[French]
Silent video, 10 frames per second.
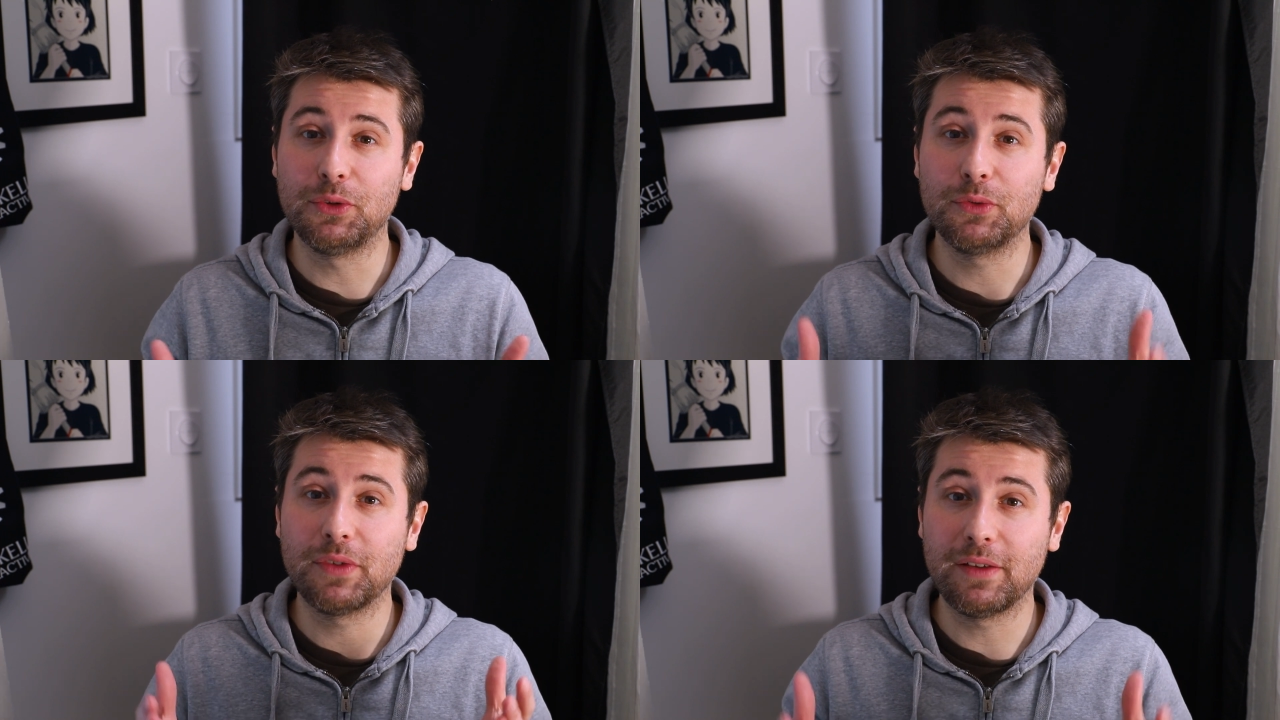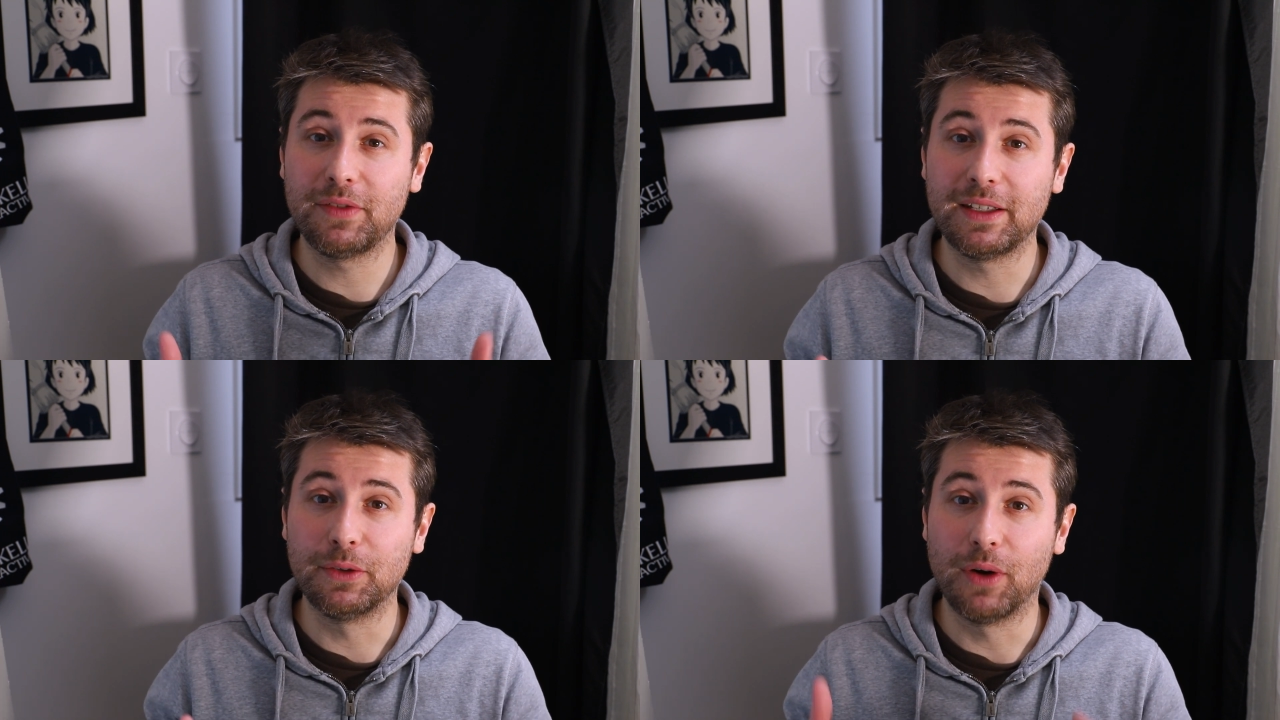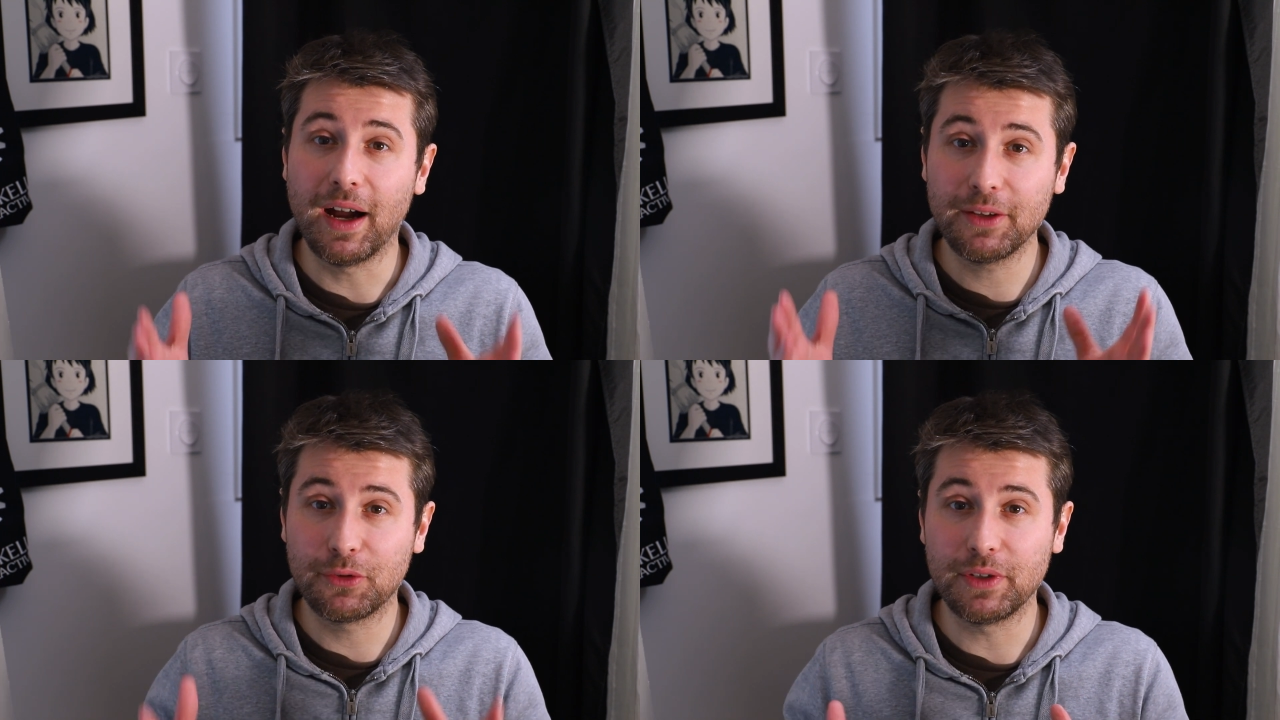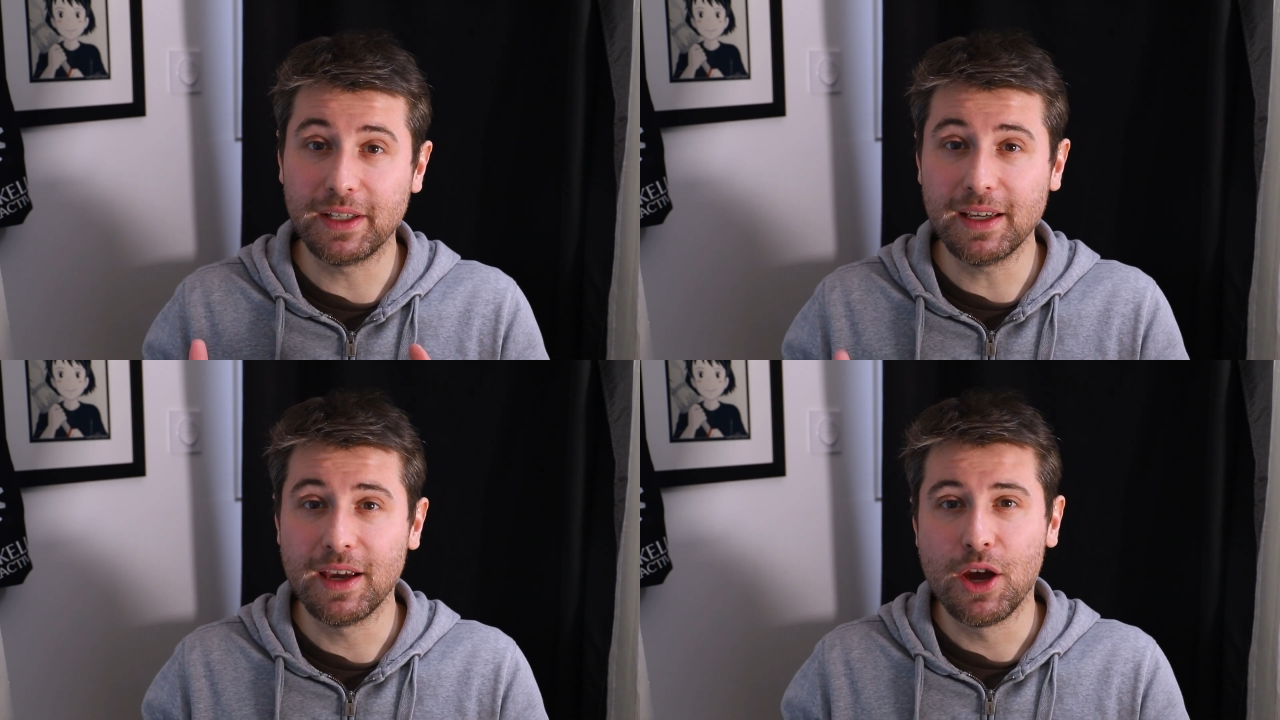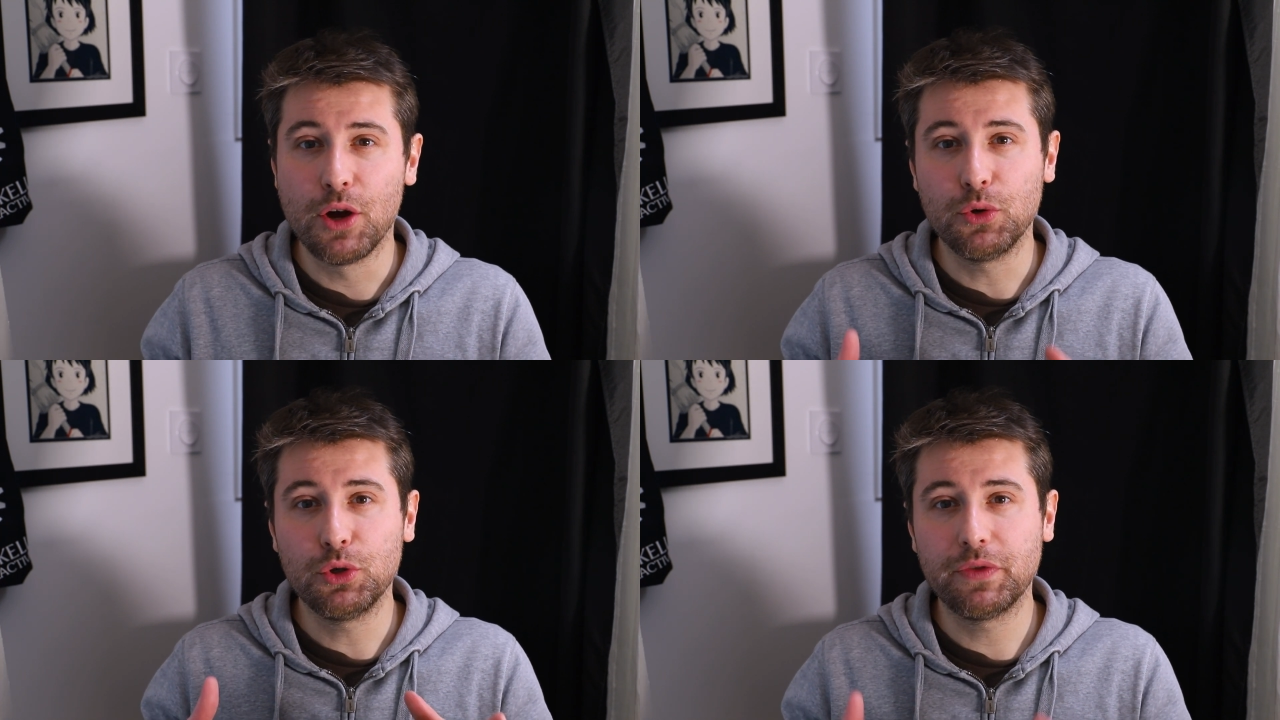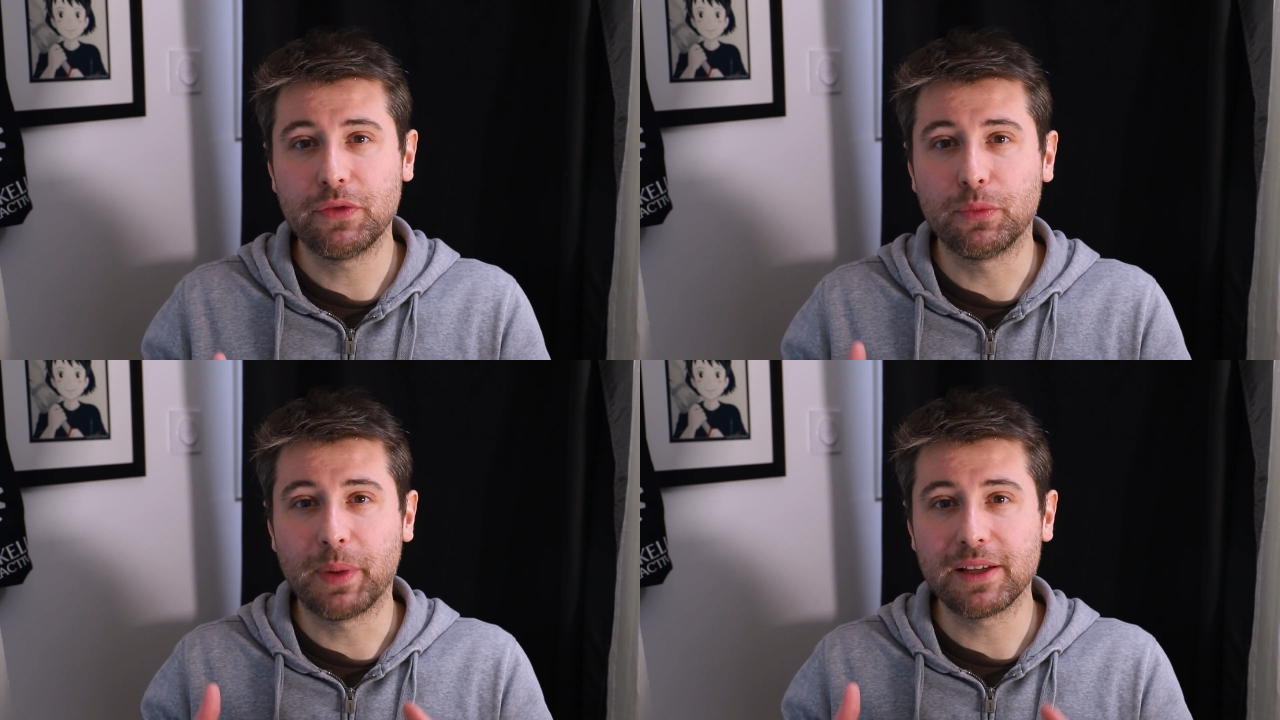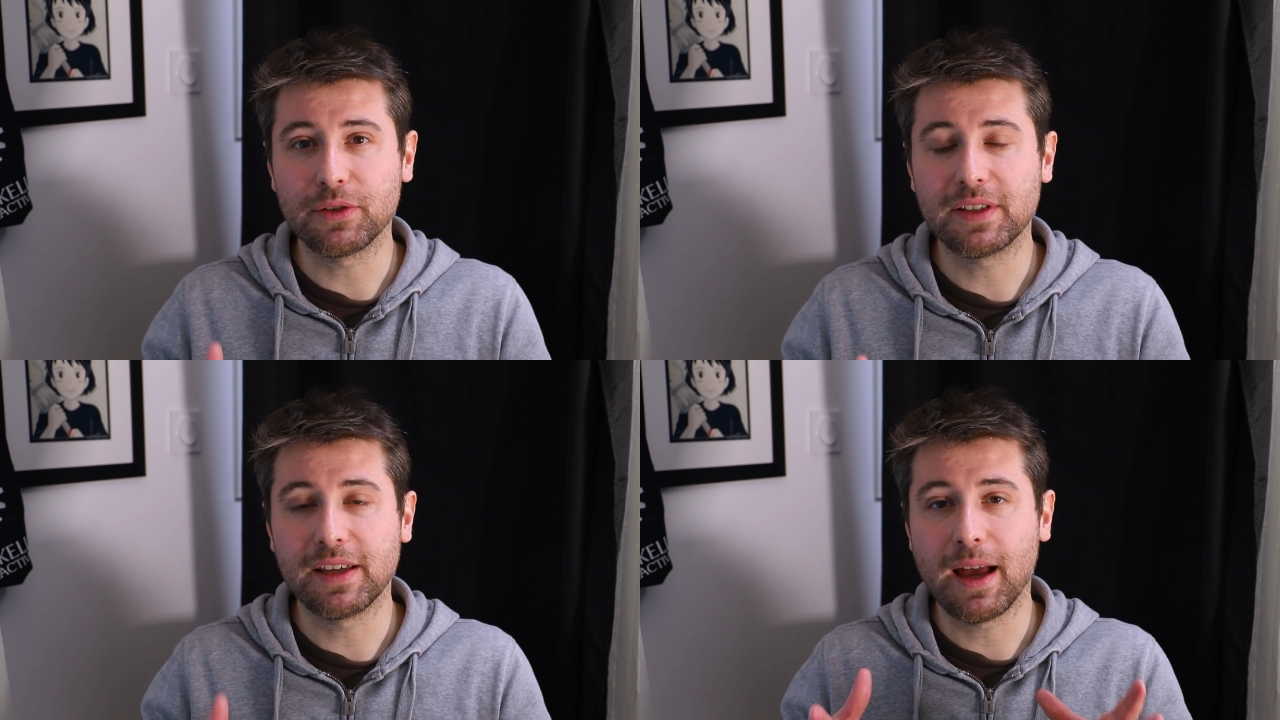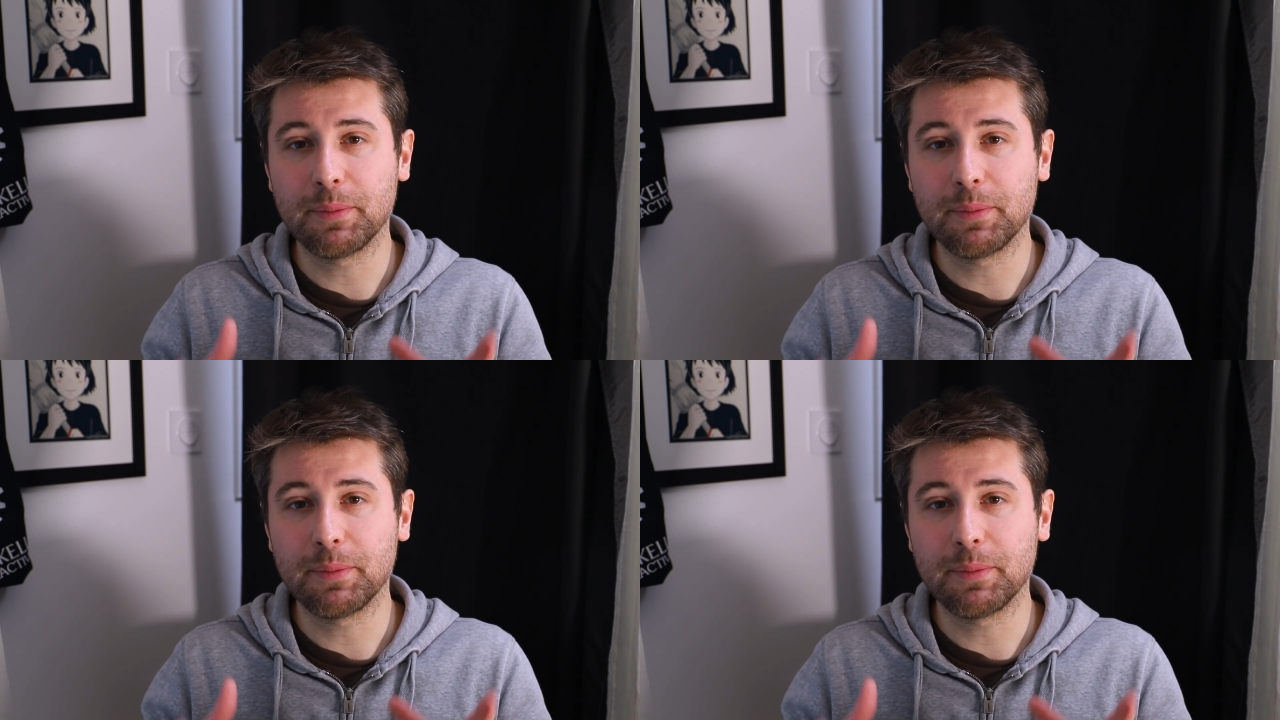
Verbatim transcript: une nouvelle vidéo atelier où je vais vous présenter